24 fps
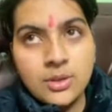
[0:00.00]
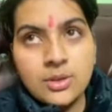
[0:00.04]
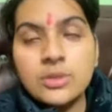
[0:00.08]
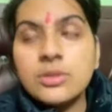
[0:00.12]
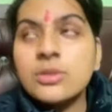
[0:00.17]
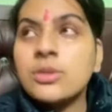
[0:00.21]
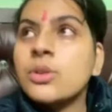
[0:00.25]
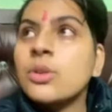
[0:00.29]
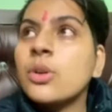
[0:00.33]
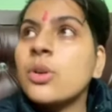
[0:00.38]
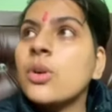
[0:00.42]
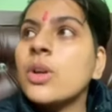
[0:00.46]

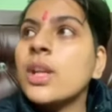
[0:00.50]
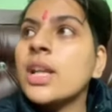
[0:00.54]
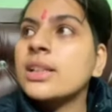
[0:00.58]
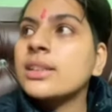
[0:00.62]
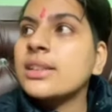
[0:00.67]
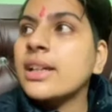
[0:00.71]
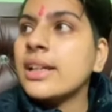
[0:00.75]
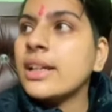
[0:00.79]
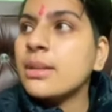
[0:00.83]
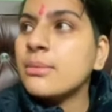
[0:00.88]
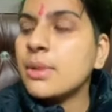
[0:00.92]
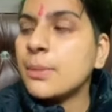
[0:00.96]
लोगों को
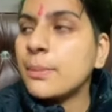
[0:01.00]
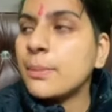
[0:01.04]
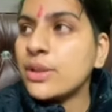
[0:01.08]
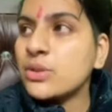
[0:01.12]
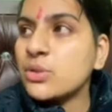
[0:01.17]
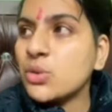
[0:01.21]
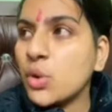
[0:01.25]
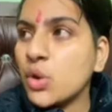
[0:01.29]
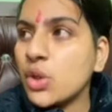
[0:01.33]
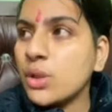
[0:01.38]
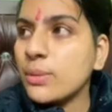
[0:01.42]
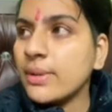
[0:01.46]
लगता है कि हमारे
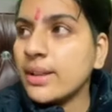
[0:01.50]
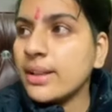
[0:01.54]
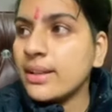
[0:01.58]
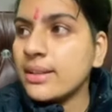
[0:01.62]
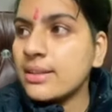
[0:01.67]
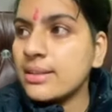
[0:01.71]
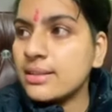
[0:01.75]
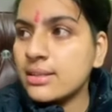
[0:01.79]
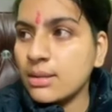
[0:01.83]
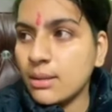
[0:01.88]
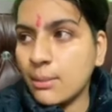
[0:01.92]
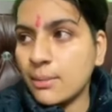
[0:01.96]
पास कोई भी नहीं
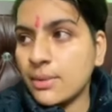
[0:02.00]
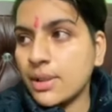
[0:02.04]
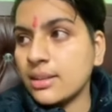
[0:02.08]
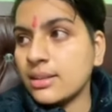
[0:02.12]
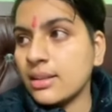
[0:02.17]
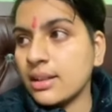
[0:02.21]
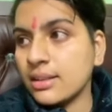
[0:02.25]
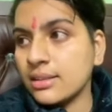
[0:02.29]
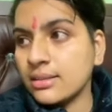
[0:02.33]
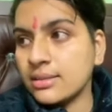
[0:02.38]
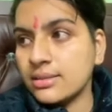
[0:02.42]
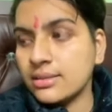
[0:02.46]
जिससे हम अपना
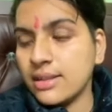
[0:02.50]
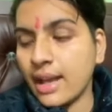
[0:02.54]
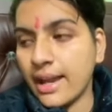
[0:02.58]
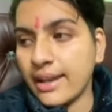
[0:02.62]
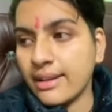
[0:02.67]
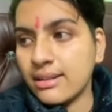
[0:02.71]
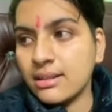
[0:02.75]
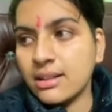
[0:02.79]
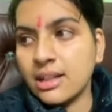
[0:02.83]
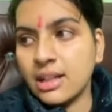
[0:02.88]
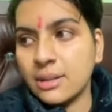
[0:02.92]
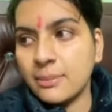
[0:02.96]
दर्द
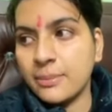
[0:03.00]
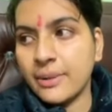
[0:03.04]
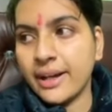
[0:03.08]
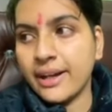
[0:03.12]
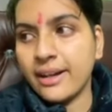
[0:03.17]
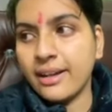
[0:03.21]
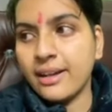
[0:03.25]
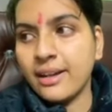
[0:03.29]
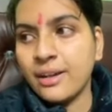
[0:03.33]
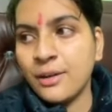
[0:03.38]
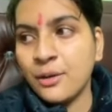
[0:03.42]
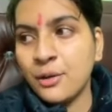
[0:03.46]
जाहिर कर
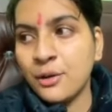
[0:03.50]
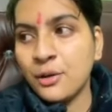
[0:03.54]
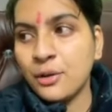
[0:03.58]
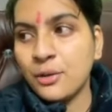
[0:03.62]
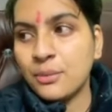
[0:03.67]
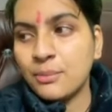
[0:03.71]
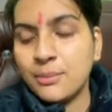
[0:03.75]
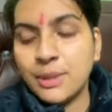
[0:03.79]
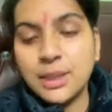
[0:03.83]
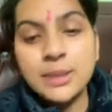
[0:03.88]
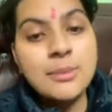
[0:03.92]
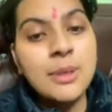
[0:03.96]
पाए
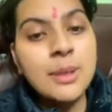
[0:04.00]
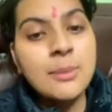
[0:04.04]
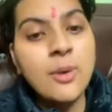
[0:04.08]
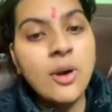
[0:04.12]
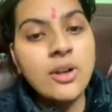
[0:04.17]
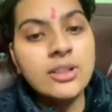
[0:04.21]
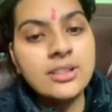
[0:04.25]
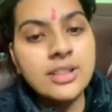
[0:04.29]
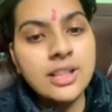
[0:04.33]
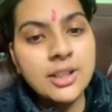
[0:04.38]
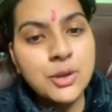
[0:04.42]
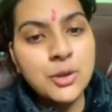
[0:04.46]
बट मैं
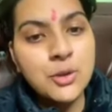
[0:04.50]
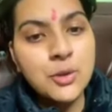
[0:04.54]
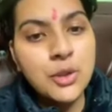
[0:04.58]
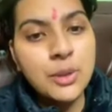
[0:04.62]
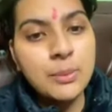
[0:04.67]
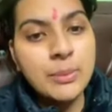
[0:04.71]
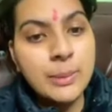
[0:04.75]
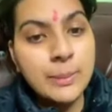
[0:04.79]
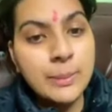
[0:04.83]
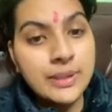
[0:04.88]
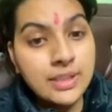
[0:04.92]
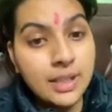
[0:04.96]
बहुत लकी हूँ कि
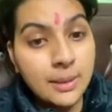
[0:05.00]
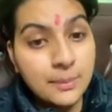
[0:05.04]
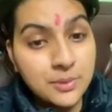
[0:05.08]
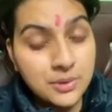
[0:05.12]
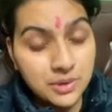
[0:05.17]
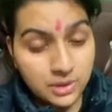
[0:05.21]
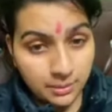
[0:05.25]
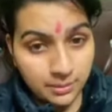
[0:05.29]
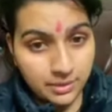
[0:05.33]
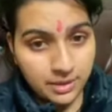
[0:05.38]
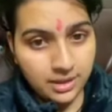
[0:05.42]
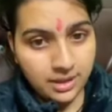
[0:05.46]
मेरे पास आप
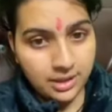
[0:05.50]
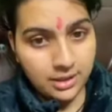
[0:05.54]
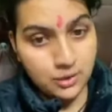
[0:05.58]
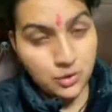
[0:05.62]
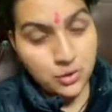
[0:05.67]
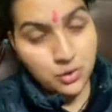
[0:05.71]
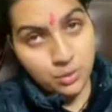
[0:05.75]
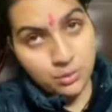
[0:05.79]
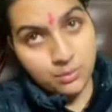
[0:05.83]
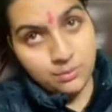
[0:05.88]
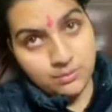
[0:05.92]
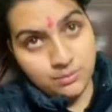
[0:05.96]
सभी हैं
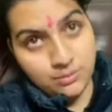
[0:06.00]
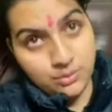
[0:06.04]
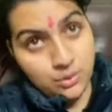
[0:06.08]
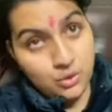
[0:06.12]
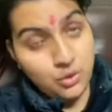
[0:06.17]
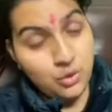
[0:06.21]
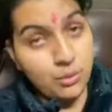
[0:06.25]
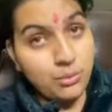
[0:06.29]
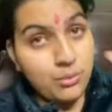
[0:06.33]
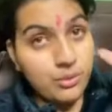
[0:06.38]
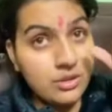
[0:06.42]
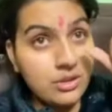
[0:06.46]
जो
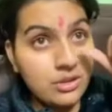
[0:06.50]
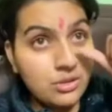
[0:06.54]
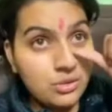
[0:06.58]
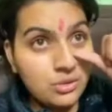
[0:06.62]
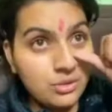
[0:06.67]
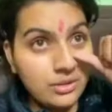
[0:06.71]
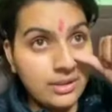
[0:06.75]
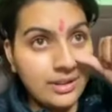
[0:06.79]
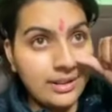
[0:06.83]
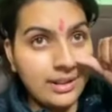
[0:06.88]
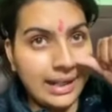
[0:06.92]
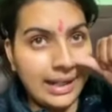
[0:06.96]
जो मुझे
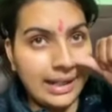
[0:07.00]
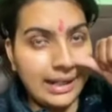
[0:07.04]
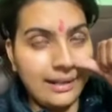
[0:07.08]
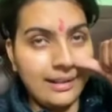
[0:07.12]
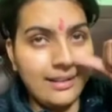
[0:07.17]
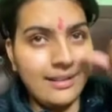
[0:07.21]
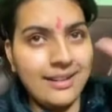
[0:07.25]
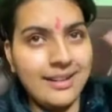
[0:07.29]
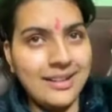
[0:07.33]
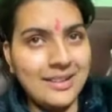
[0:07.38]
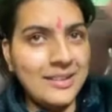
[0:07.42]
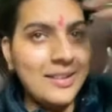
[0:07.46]
सुन रहे
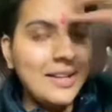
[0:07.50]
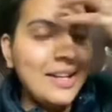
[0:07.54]
हैं